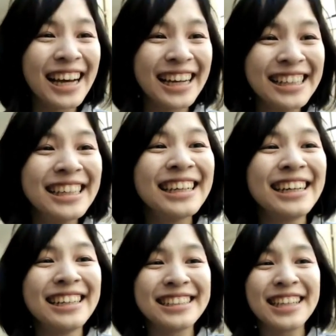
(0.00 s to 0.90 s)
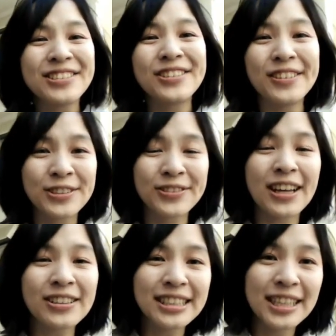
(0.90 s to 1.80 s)
那呃，在距离 B
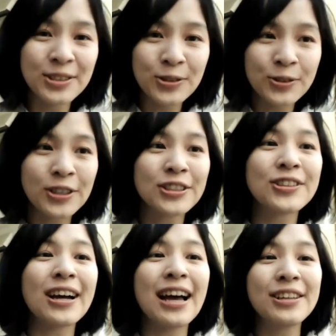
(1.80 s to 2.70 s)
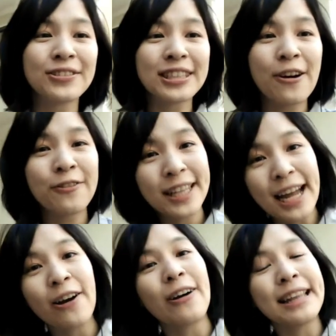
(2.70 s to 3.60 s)
主要之前做过的专案有像 B
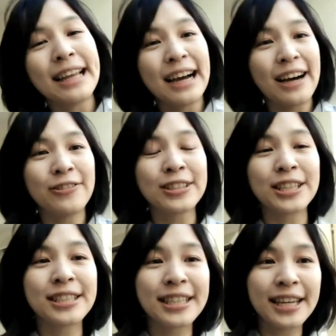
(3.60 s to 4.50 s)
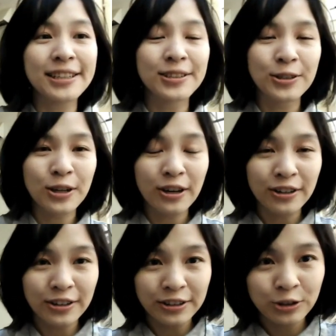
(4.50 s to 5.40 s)
台湾啊，或者是这个
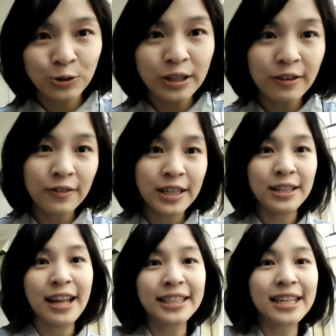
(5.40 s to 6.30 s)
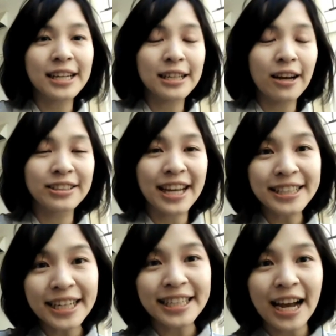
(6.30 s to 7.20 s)
呃距离 V 待在呃
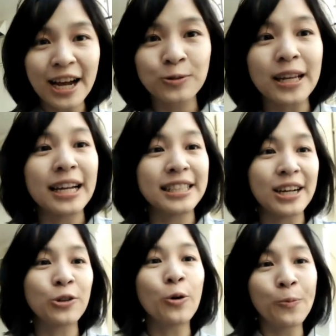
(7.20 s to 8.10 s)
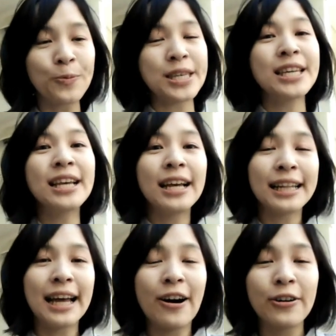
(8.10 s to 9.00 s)
宅在家蔬菜箱共比。
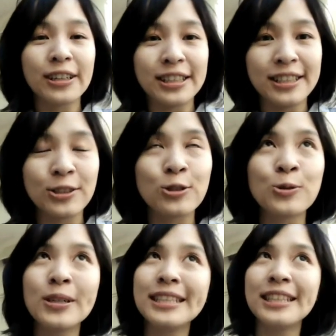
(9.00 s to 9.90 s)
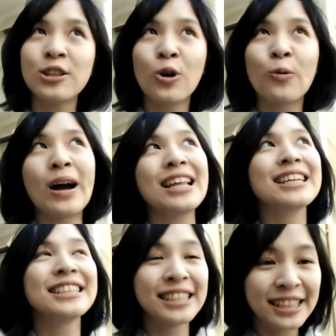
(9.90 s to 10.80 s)
然后跟就是最近又挖了
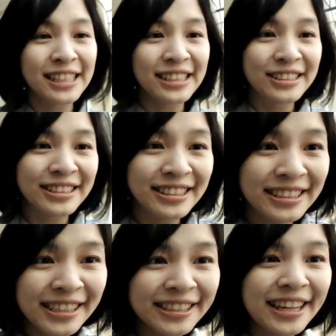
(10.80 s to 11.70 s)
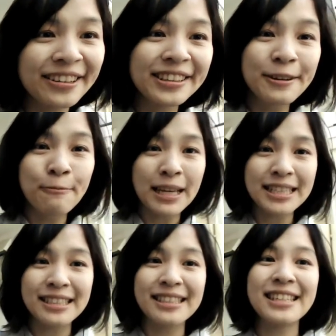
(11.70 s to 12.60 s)
一个新的坑是政党的
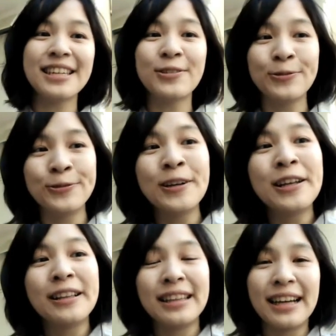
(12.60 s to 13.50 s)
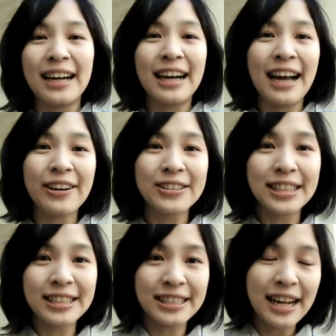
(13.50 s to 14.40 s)
美食地图。呃，还有一
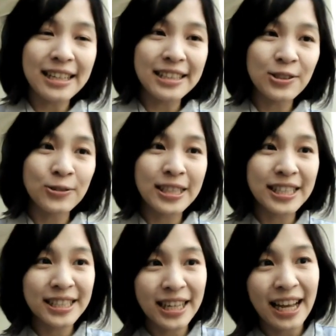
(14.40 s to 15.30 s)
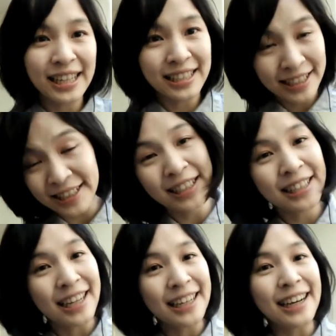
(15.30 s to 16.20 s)
些其他基础建设和坑，
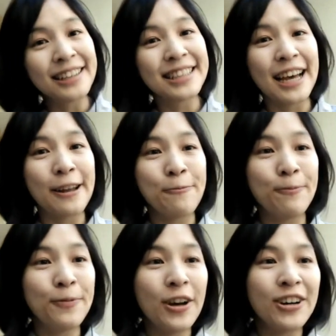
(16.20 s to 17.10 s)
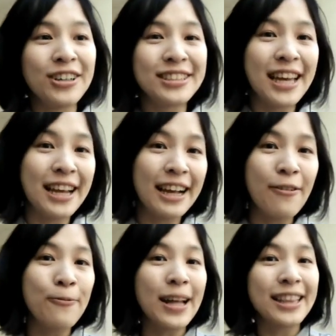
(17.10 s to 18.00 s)
刚刚才呃才
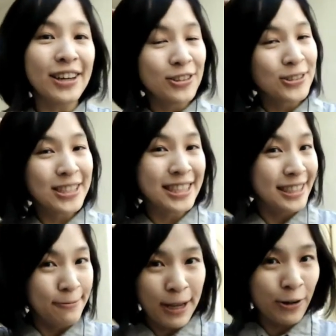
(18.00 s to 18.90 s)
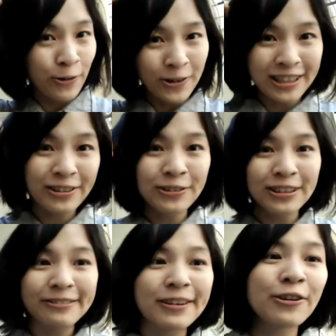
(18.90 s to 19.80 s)
刚搬到就是美国
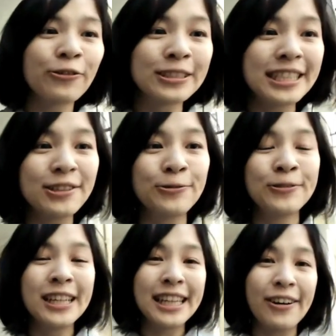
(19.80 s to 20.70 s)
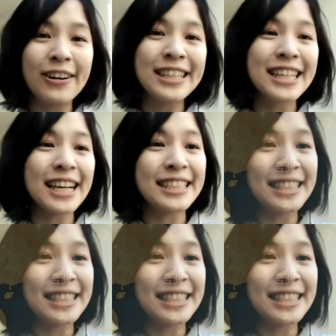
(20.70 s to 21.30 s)
美国戏股，那欢迎在